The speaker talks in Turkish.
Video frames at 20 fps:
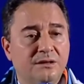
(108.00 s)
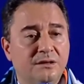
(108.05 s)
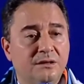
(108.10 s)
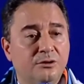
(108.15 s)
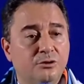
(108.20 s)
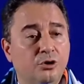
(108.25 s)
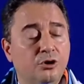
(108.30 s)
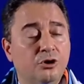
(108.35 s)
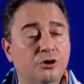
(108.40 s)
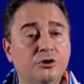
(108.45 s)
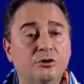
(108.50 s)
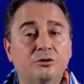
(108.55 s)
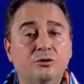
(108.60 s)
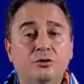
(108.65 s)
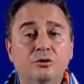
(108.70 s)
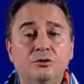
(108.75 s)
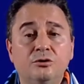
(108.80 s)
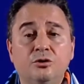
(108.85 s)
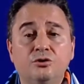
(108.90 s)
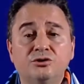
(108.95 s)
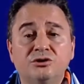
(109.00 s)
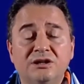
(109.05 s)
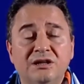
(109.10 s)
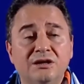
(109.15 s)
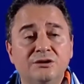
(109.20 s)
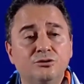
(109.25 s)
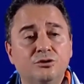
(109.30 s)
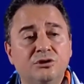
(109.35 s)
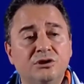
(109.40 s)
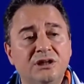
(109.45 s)
O ortadan
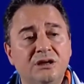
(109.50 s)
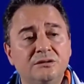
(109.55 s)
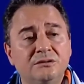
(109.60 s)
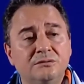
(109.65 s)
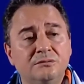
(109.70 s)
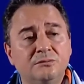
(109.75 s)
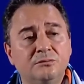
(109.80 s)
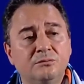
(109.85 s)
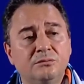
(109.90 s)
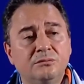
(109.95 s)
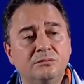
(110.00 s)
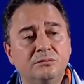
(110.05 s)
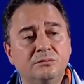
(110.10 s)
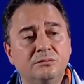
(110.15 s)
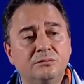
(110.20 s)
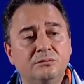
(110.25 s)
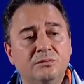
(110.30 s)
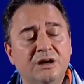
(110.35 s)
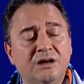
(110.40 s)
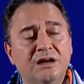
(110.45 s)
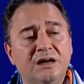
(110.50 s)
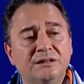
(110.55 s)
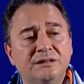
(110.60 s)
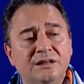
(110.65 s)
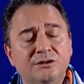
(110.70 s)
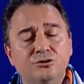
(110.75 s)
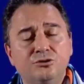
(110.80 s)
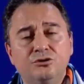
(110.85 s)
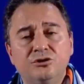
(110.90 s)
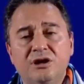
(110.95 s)
yok olan bakan
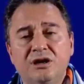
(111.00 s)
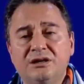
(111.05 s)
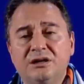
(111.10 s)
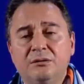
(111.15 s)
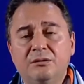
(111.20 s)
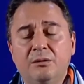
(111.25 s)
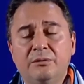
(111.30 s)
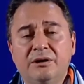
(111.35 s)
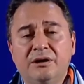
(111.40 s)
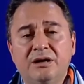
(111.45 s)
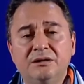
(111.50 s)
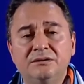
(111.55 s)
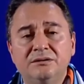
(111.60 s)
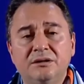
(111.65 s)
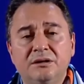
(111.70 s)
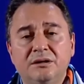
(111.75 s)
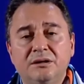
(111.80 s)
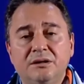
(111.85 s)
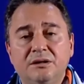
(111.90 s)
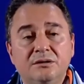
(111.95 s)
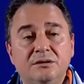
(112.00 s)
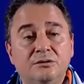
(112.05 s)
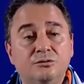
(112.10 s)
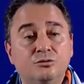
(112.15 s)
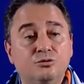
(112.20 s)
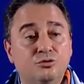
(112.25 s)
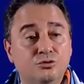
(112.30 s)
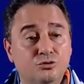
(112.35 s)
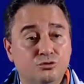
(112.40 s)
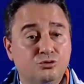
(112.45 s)
ne diyordu akraba bakan?
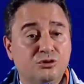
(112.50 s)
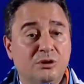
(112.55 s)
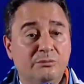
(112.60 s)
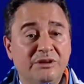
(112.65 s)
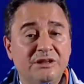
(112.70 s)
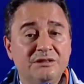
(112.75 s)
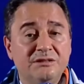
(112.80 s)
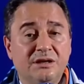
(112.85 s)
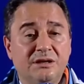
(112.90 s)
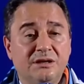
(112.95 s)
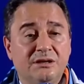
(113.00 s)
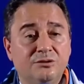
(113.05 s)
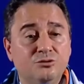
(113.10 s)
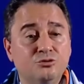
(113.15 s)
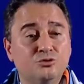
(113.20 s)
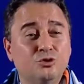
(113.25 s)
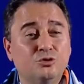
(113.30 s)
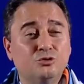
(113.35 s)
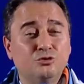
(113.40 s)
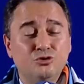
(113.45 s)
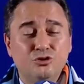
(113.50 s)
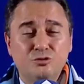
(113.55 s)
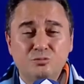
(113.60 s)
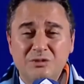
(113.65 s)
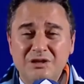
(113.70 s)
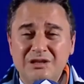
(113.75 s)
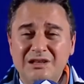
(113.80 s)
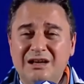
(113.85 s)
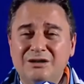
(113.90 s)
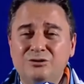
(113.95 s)
Kuru tutamayınca 130
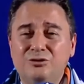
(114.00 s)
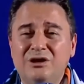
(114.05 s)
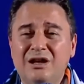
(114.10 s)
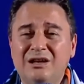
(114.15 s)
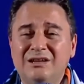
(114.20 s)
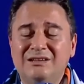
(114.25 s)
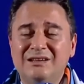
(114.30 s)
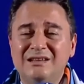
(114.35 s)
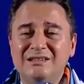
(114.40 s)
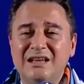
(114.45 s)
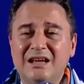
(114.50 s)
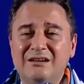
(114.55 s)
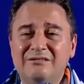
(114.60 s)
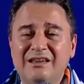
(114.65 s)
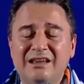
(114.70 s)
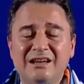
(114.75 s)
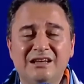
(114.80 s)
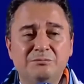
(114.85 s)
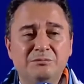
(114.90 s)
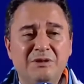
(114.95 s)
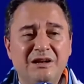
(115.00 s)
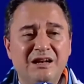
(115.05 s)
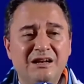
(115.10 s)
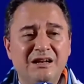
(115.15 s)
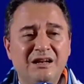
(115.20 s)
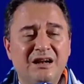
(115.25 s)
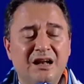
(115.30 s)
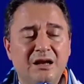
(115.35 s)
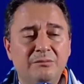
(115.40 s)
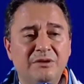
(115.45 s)
milyar dolar rezervi
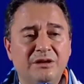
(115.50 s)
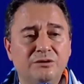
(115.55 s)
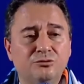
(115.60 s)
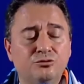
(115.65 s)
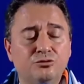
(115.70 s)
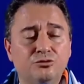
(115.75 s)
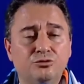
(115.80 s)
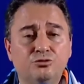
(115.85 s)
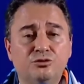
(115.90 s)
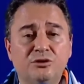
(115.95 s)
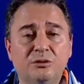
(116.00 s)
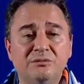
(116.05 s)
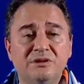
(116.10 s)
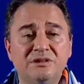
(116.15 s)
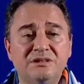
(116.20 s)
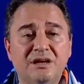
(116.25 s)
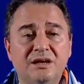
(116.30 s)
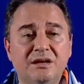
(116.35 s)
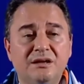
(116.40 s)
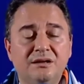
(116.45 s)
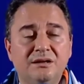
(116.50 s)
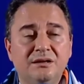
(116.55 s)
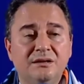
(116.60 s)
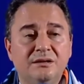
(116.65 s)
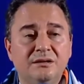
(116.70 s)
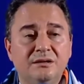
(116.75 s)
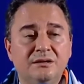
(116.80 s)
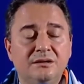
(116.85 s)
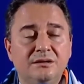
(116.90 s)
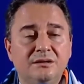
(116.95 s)
eritmelerine rağmen kuru tutamayınca
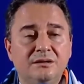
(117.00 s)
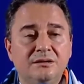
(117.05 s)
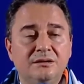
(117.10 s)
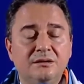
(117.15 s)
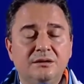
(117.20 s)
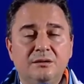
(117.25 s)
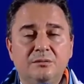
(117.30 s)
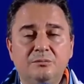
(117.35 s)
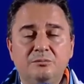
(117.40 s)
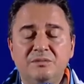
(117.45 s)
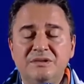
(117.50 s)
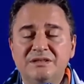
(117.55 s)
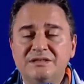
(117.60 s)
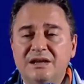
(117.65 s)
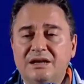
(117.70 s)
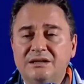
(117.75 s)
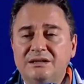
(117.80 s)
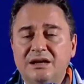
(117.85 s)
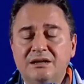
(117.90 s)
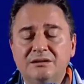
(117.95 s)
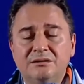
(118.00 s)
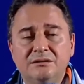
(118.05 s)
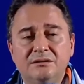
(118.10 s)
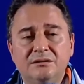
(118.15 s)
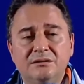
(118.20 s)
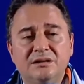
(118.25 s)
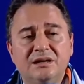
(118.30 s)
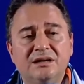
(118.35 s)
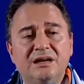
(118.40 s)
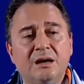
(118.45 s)
biz zaten
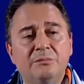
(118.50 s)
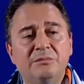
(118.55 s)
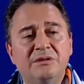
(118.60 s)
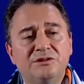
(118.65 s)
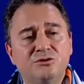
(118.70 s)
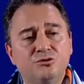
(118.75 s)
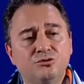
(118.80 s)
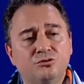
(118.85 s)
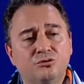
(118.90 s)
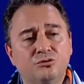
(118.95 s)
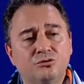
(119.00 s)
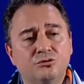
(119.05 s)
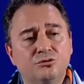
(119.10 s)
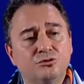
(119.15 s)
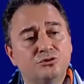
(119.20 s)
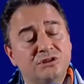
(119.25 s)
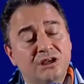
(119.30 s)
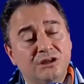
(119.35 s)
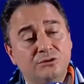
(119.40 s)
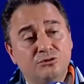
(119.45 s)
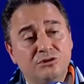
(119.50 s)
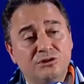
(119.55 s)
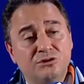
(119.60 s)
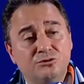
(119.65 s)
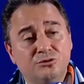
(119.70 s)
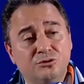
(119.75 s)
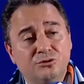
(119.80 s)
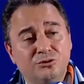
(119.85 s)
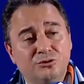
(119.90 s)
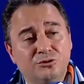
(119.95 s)
rekabetçi kur, yüksek kur
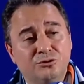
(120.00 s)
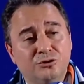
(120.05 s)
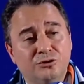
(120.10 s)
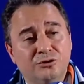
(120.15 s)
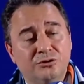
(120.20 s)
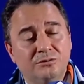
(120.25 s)
istiyorduk diyor.